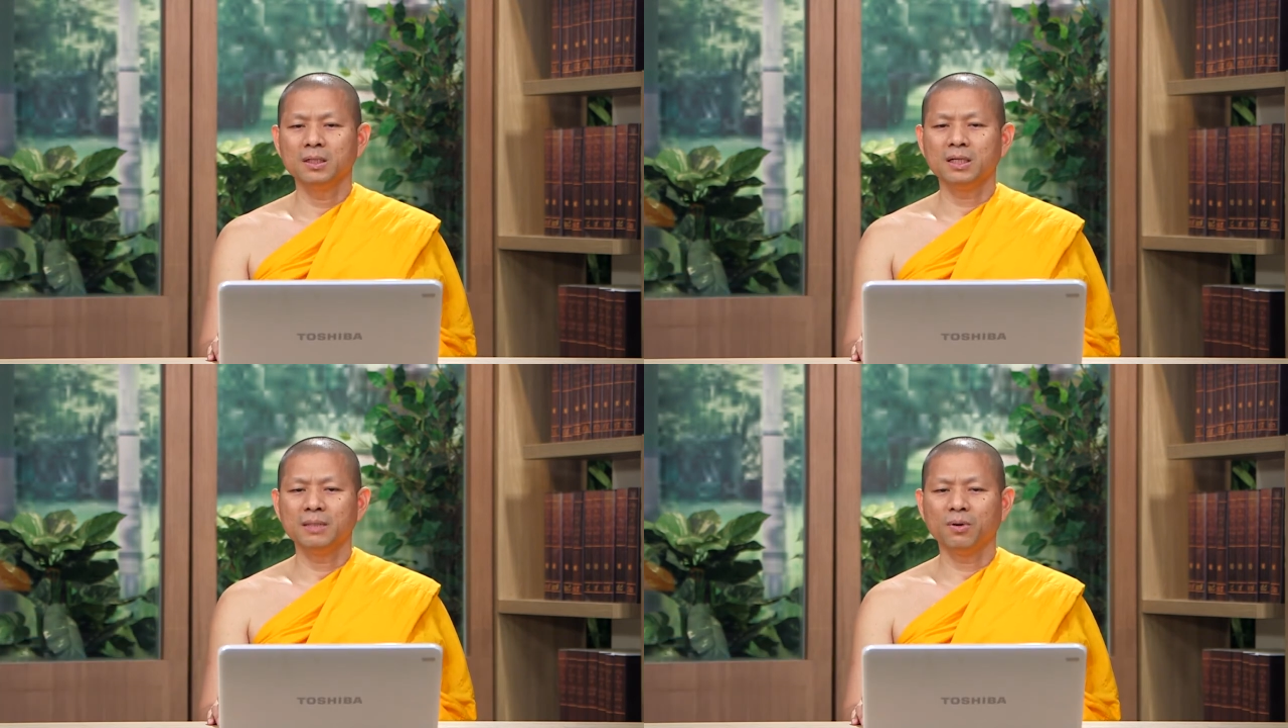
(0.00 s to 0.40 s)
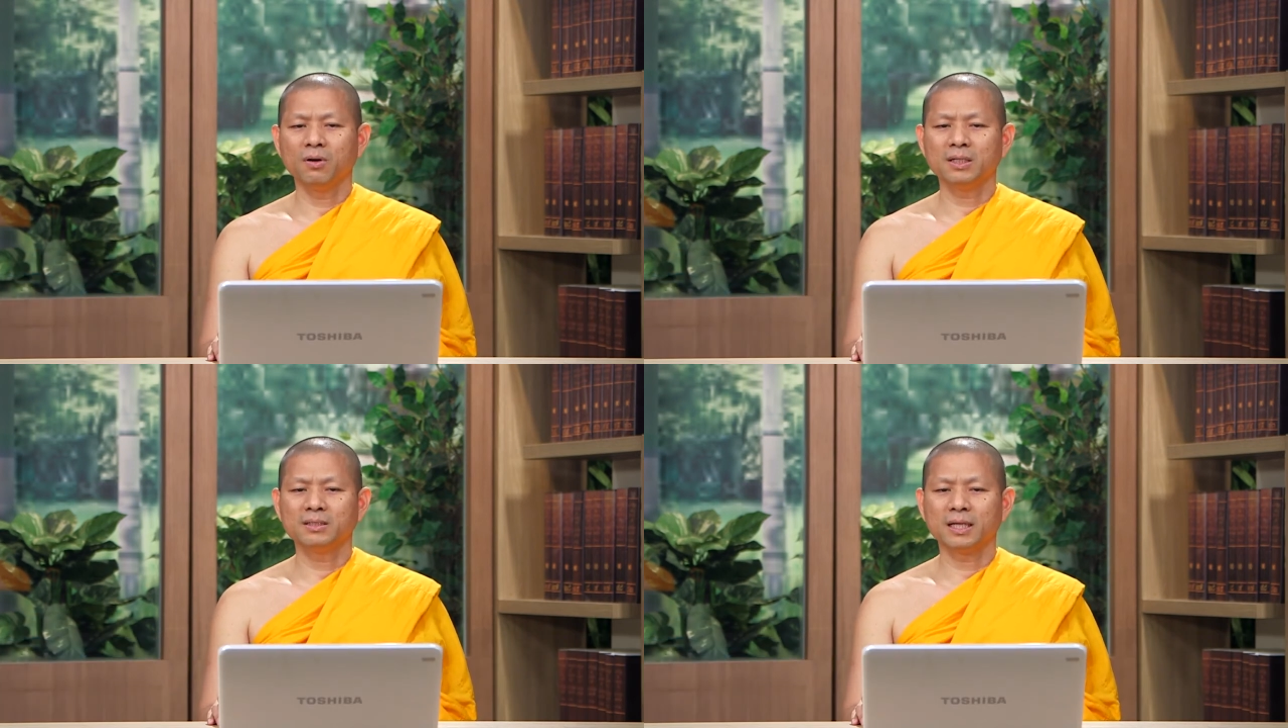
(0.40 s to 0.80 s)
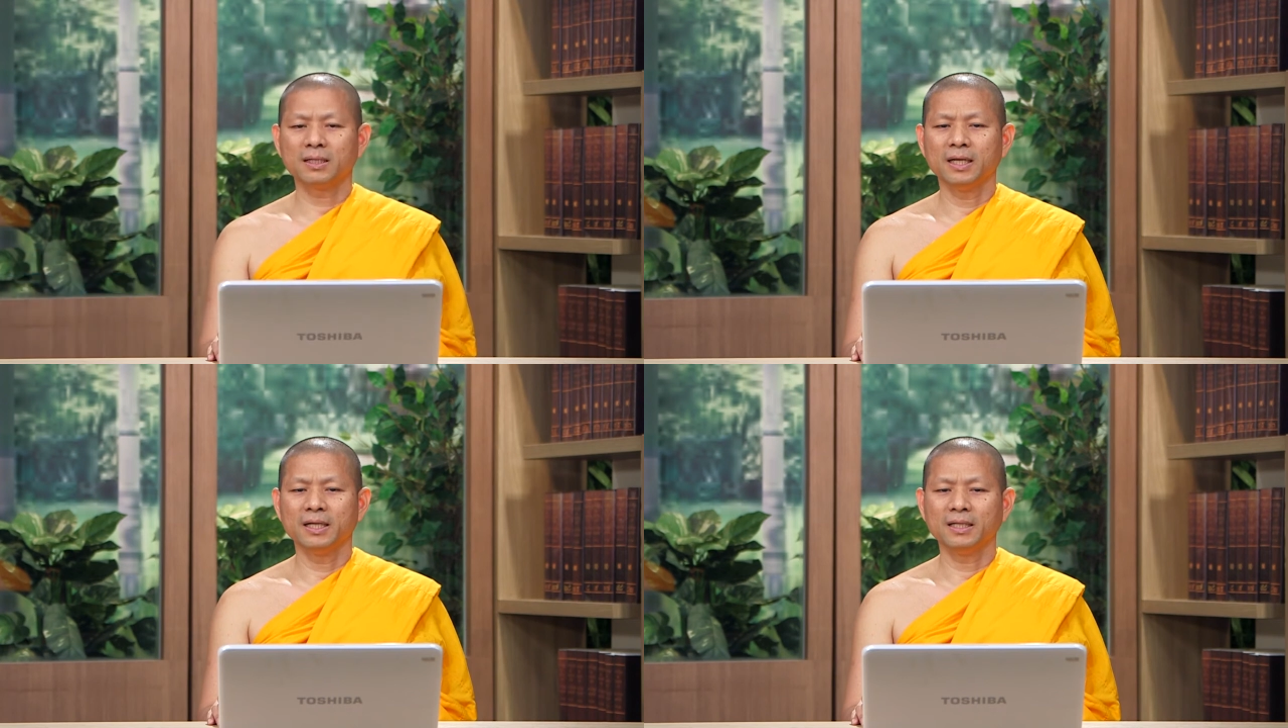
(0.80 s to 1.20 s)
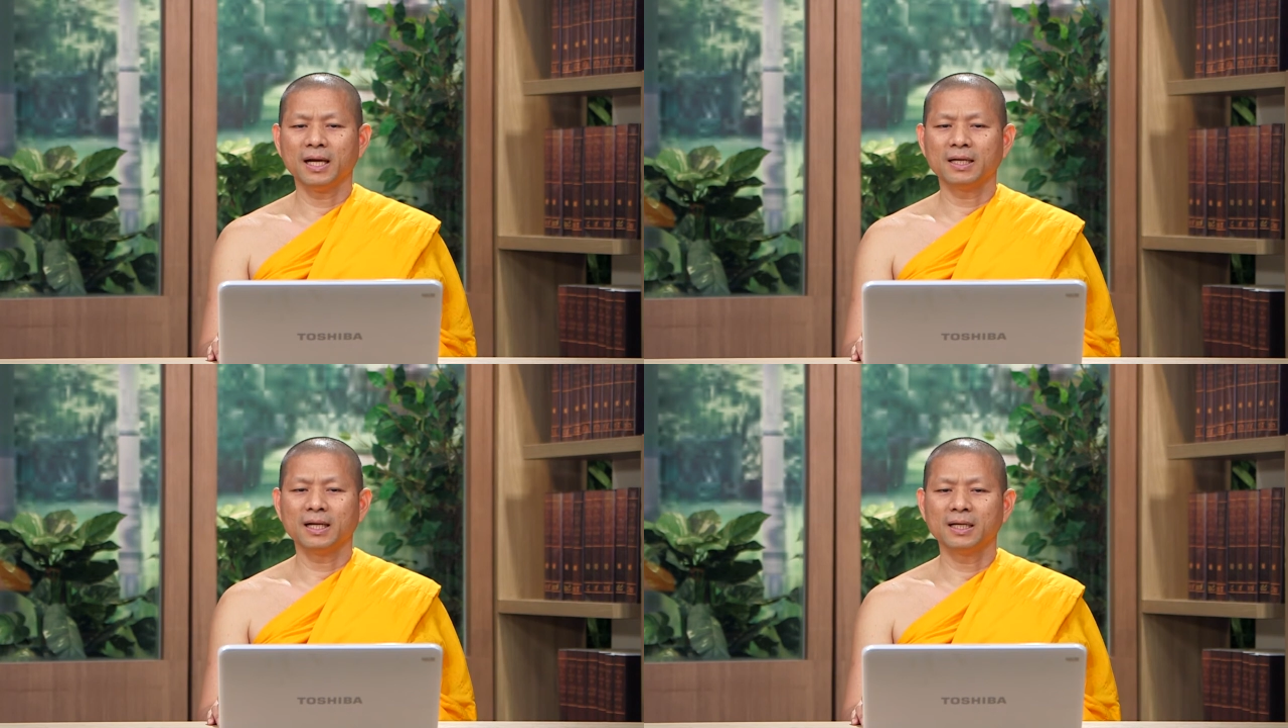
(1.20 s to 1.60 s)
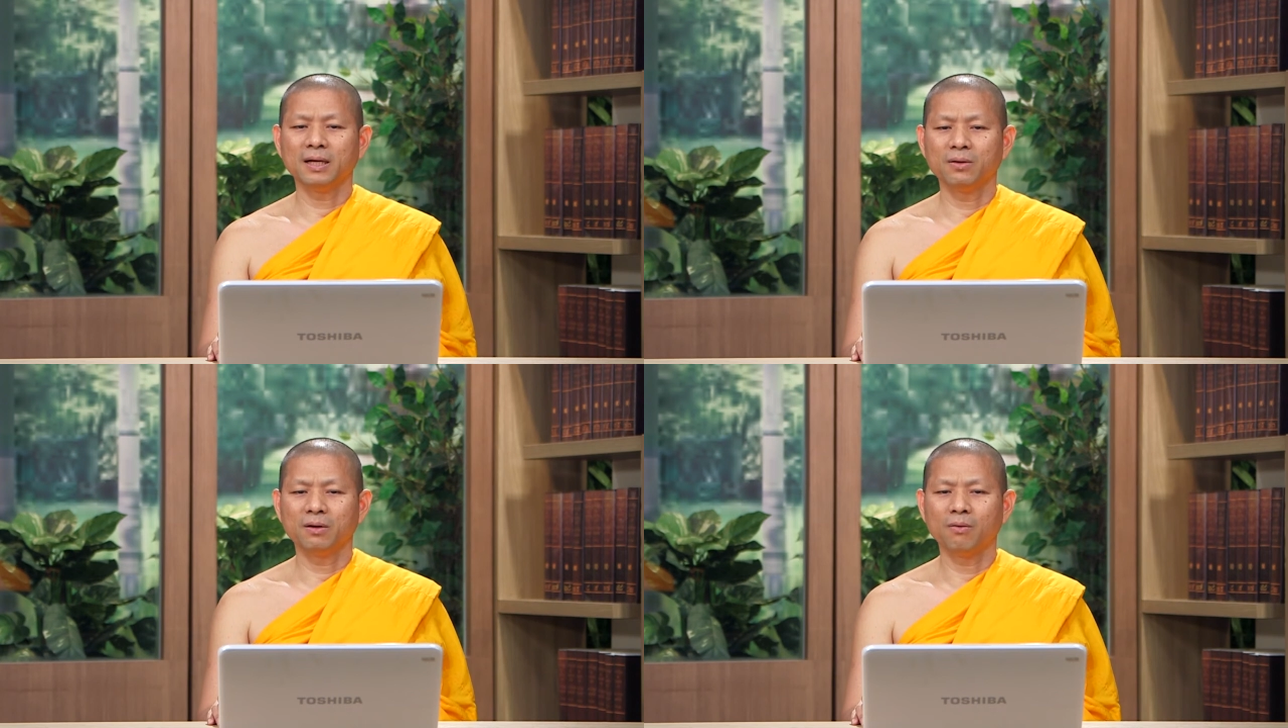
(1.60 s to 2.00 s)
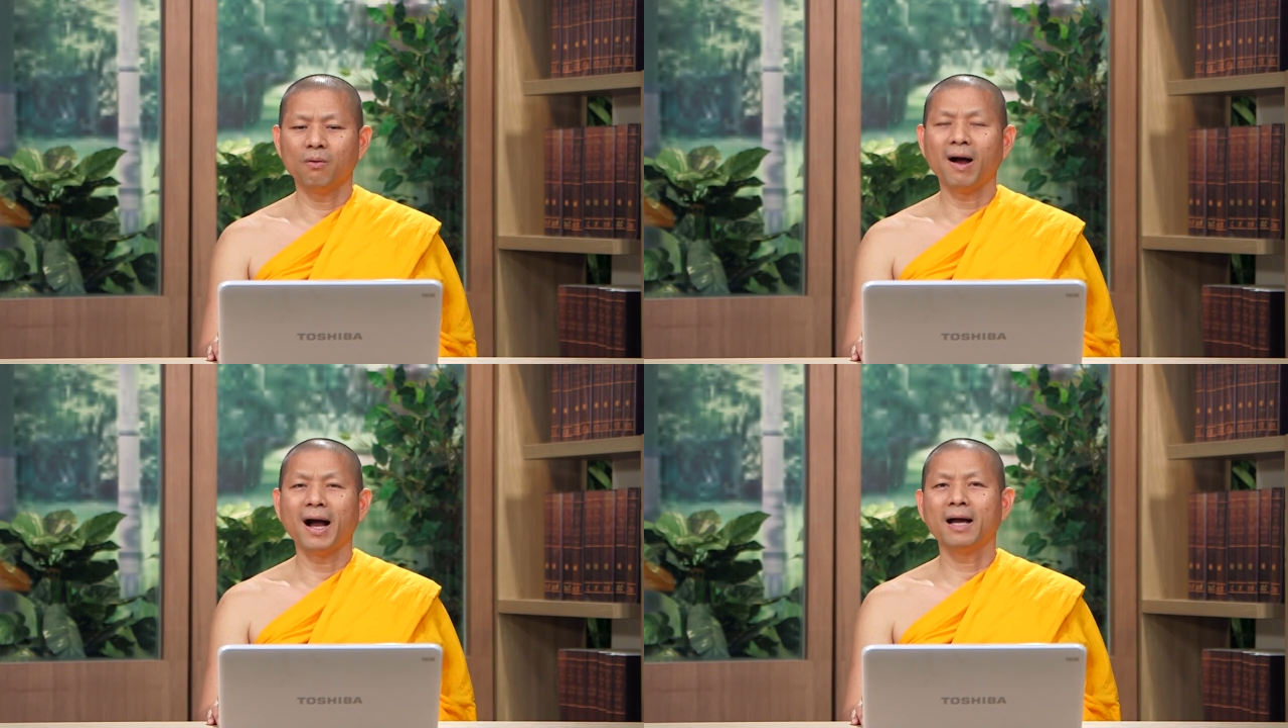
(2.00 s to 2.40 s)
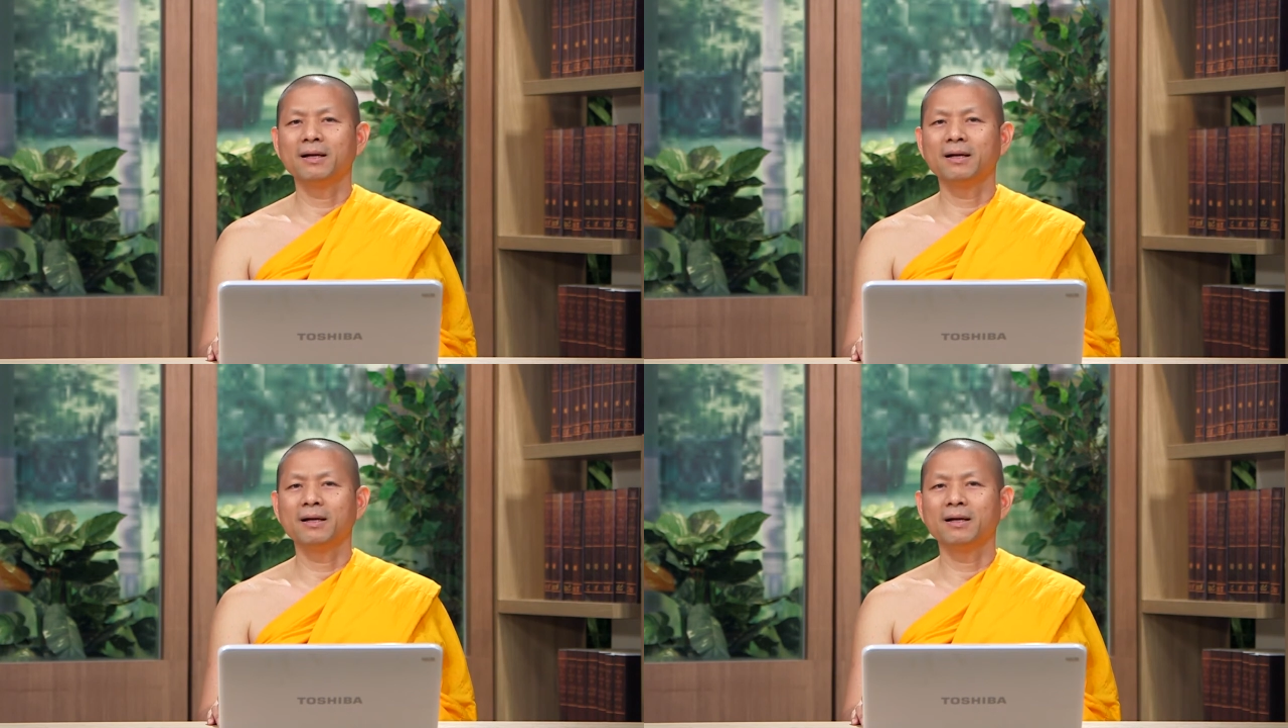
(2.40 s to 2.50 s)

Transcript: คราวนี้พอกษัตริย์เห็นอย่างนั้นเข้าก็คว้า